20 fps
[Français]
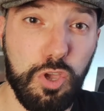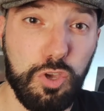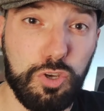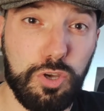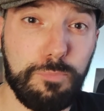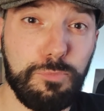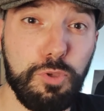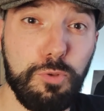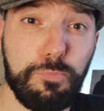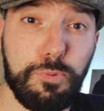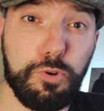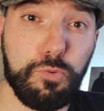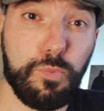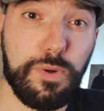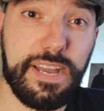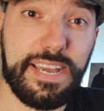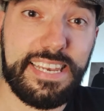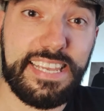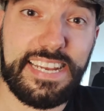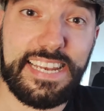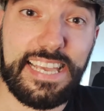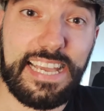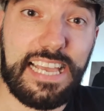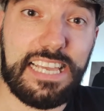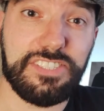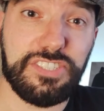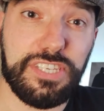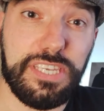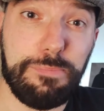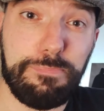Comme tu peux le voir,
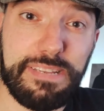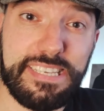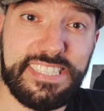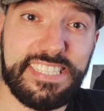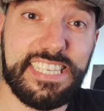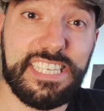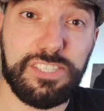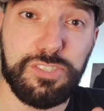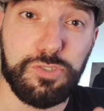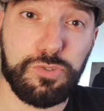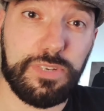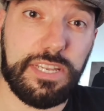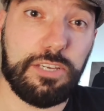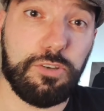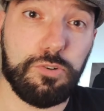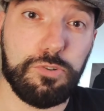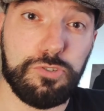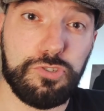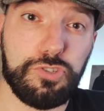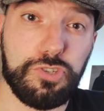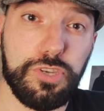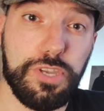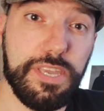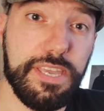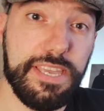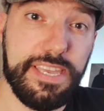l'éclairage est placé sur la gauche